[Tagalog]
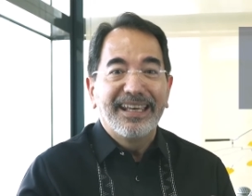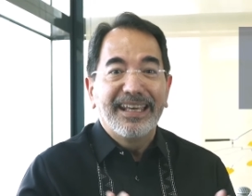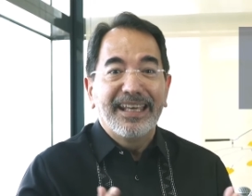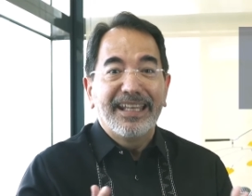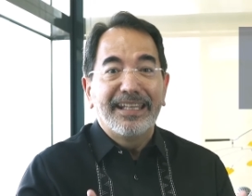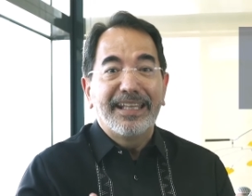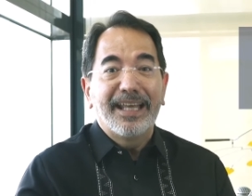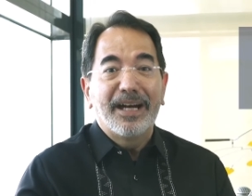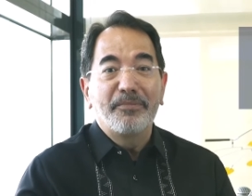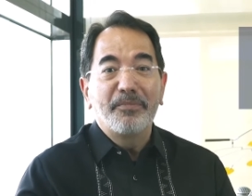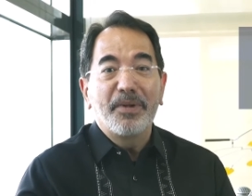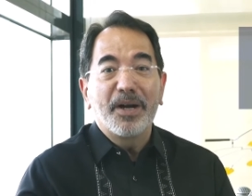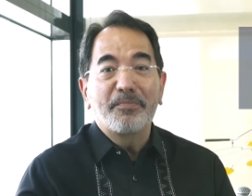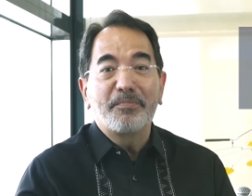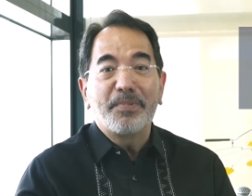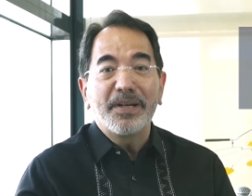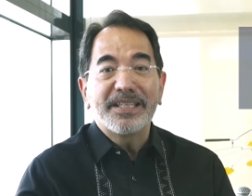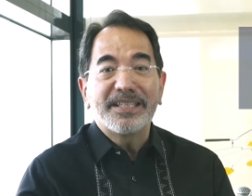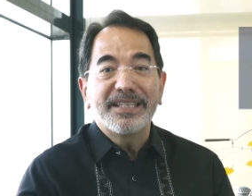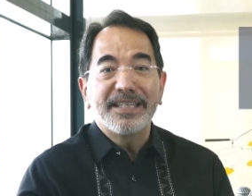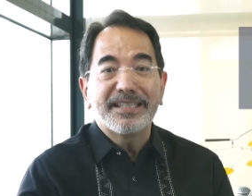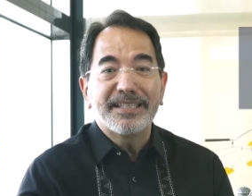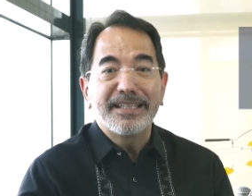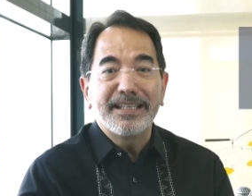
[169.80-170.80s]
Nang
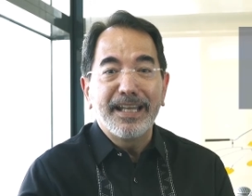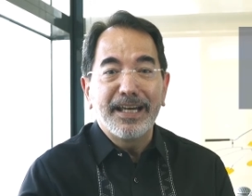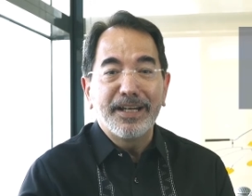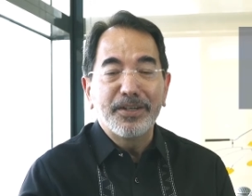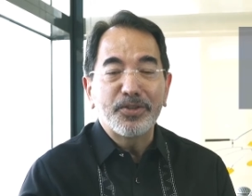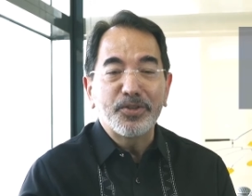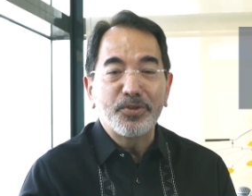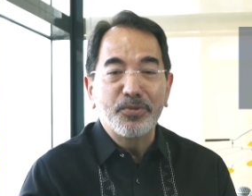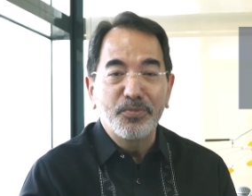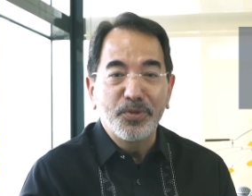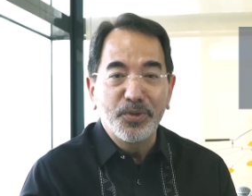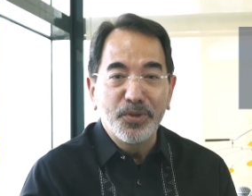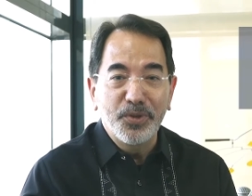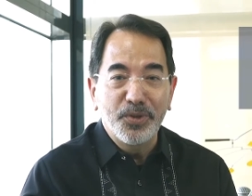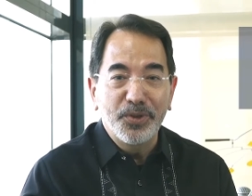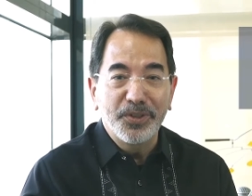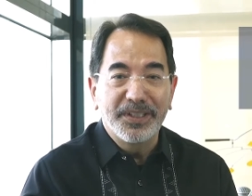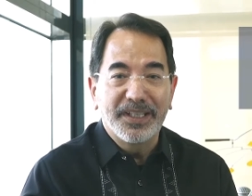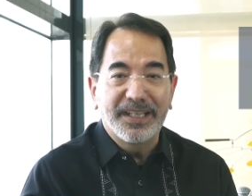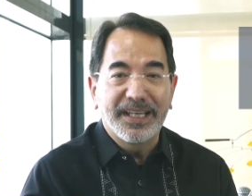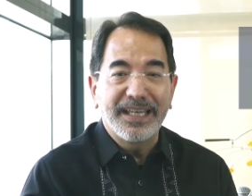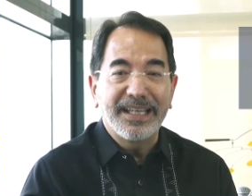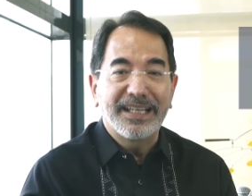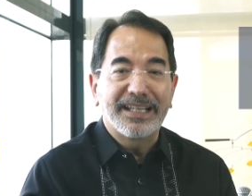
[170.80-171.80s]
magpasya silang sumunod
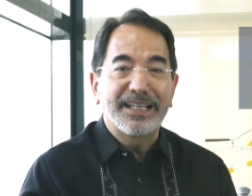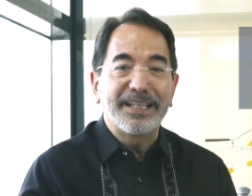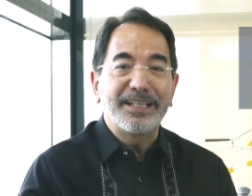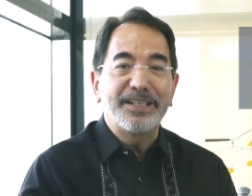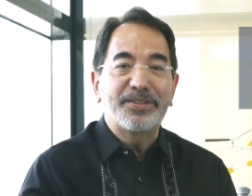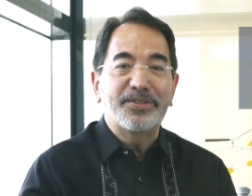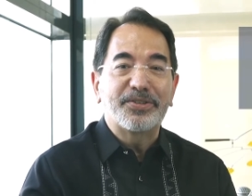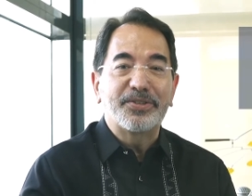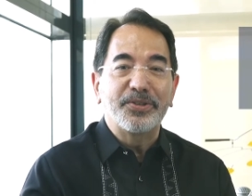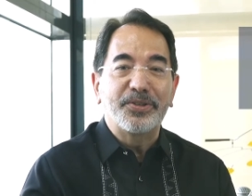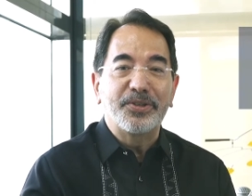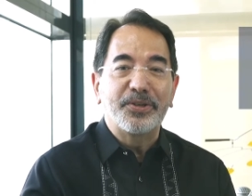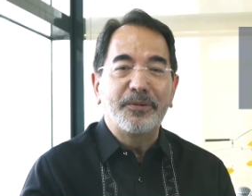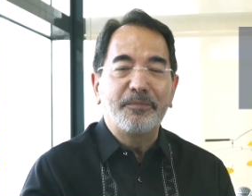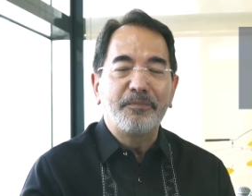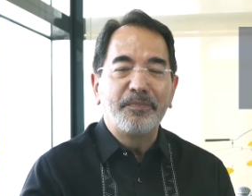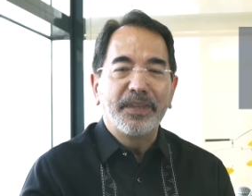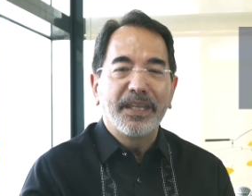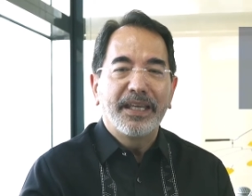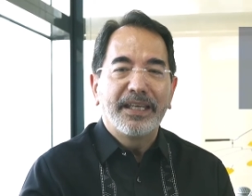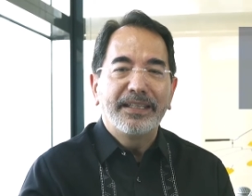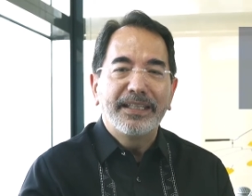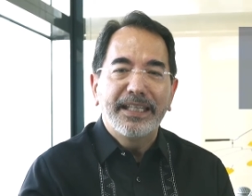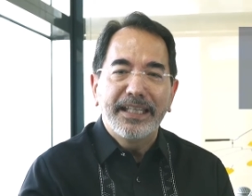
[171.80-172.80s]
kay Kristo,
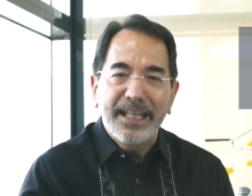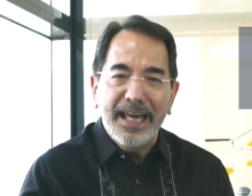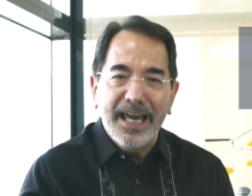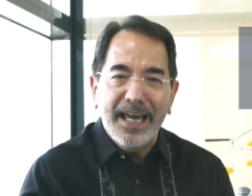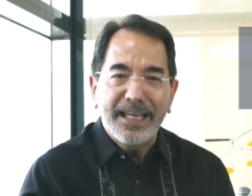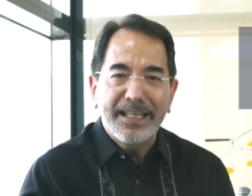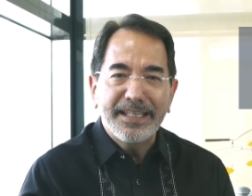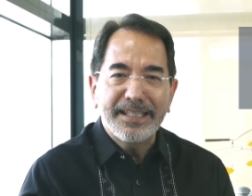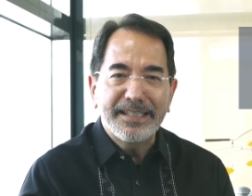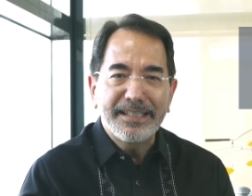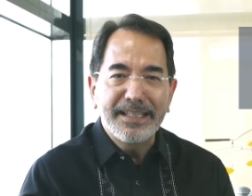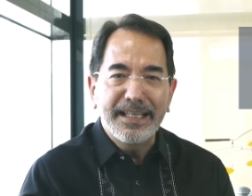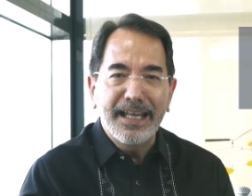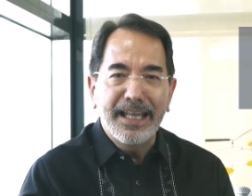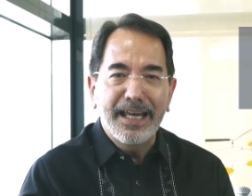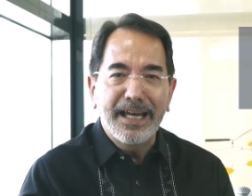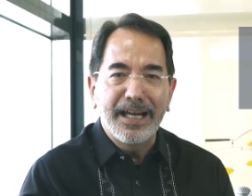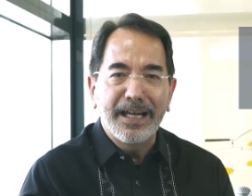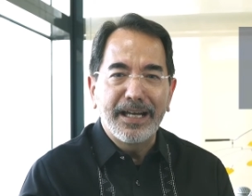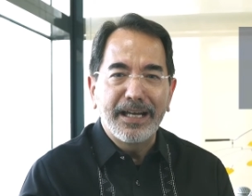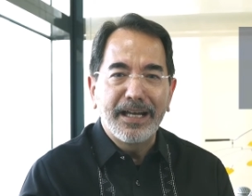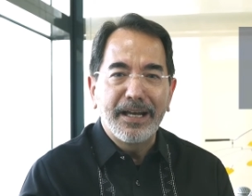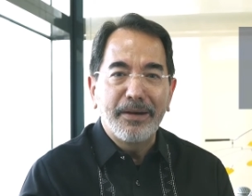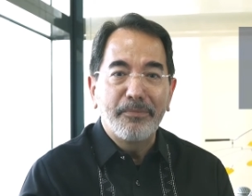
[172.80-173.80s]
ninais
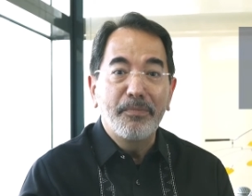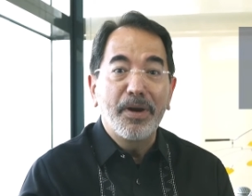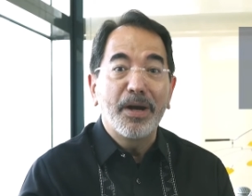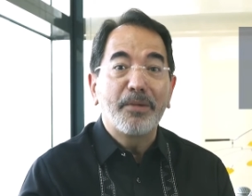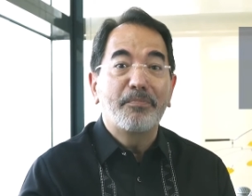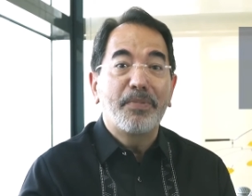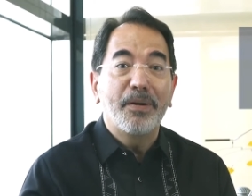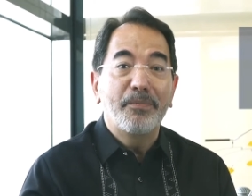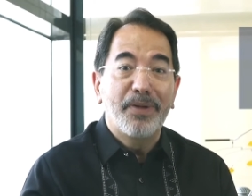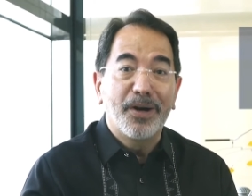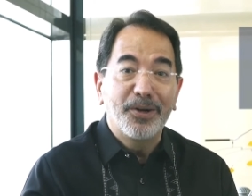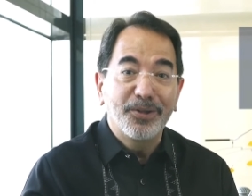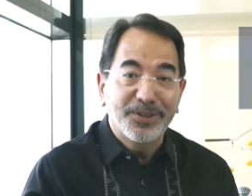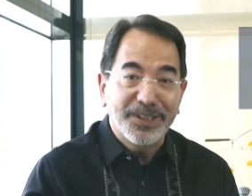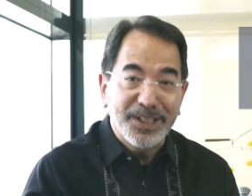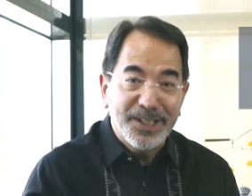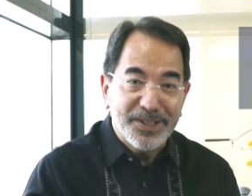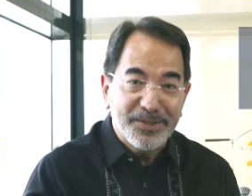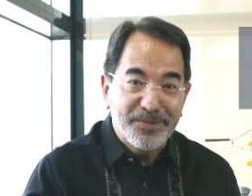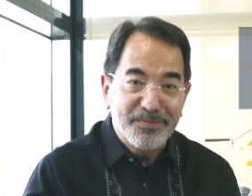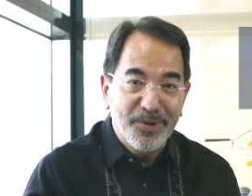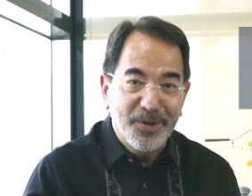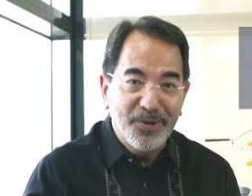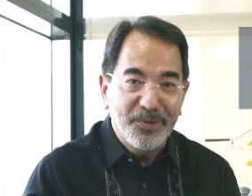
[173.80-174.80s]
nilang
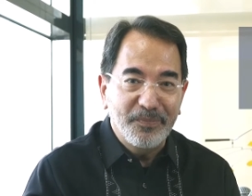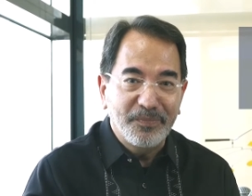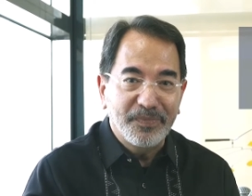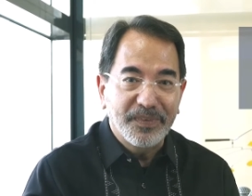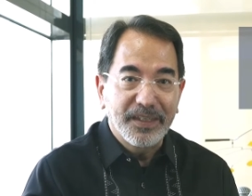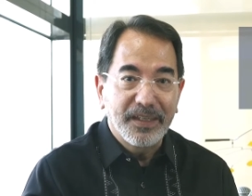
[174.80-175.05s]
magpabautismo.